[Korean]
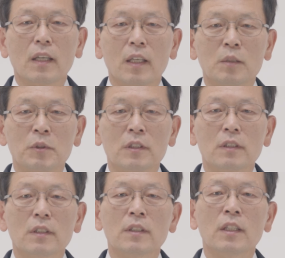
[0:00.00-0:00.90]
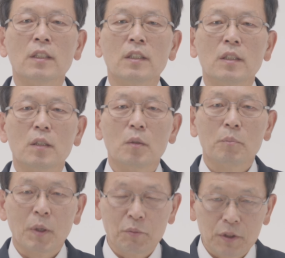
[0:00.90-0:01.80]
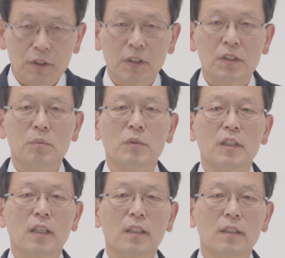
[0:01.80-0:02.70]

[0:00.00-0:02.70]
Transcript: 하나님은 은혜를 베푸시는 것입니다.